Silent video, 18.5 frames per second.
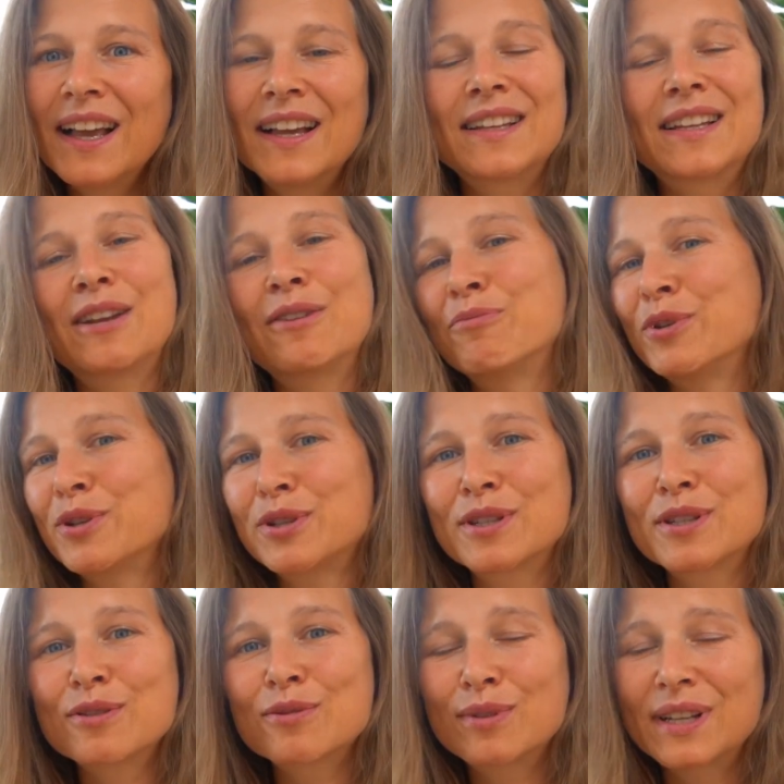dann
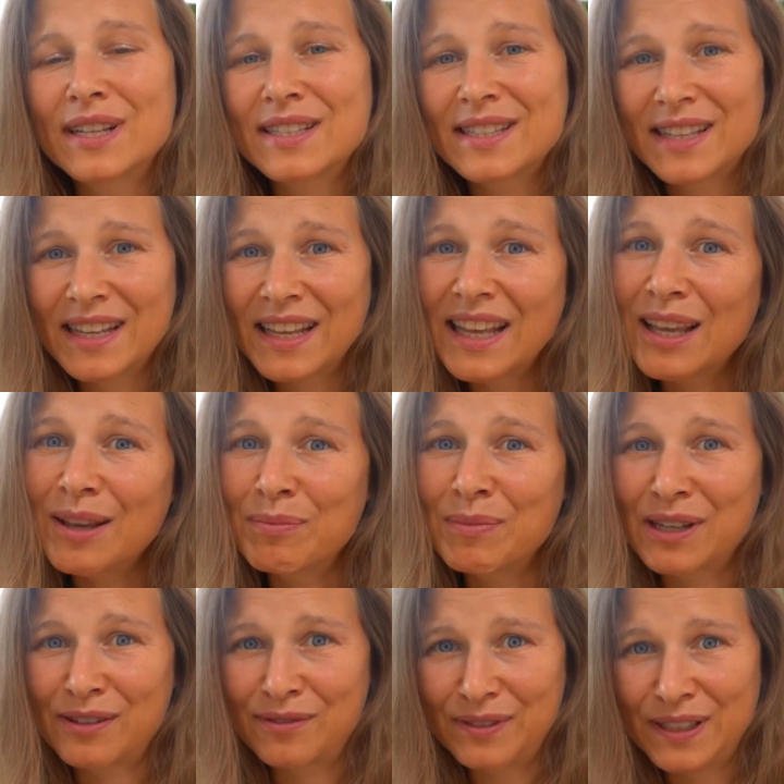möchtest du das
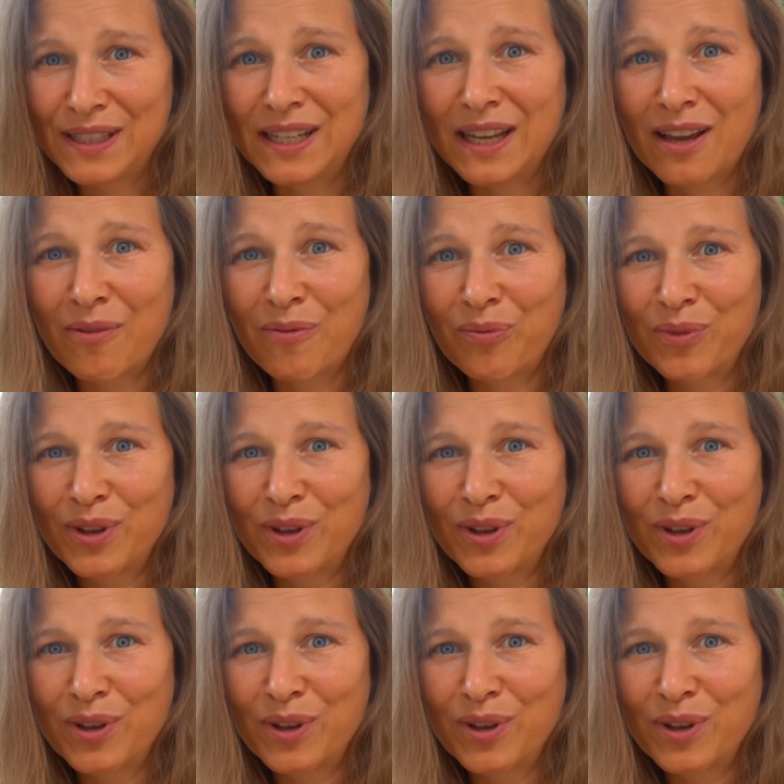immer wieder.